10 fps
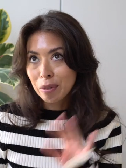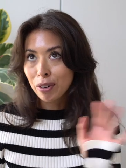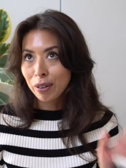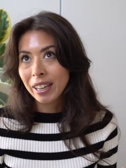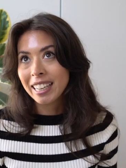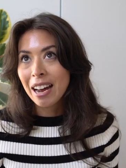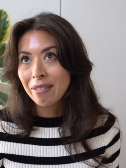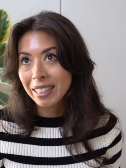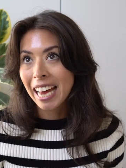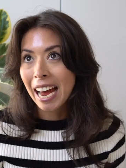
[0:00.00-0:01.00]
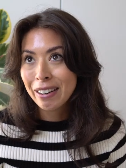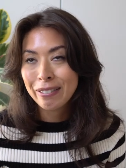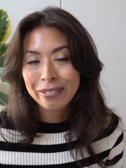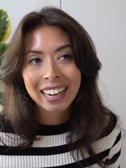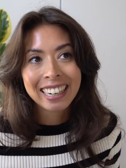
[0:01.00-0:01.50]
bevor wir damit
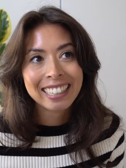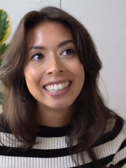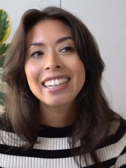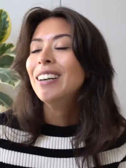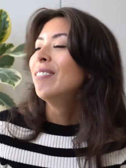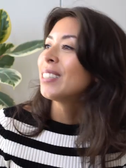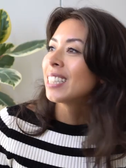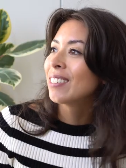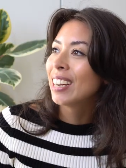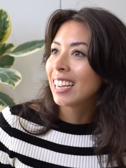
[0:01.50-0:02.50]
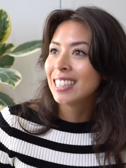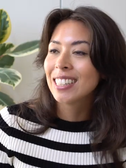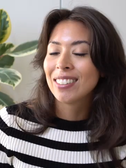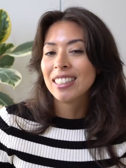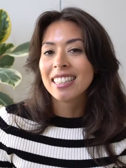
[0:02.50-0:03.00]
anfangen, muss ich mal
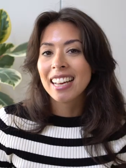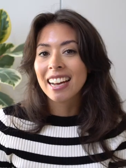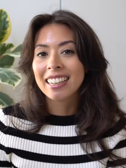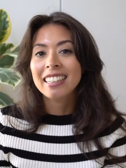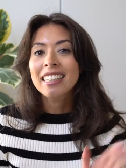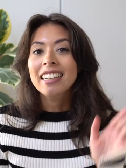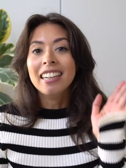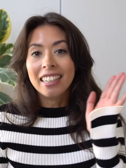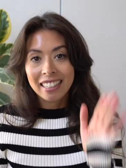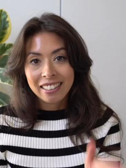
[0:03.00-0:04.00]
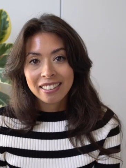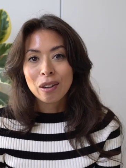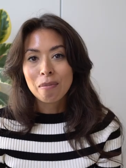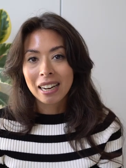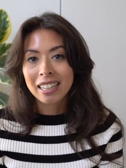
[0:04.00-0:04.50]
ganz kurz sagen, nochmal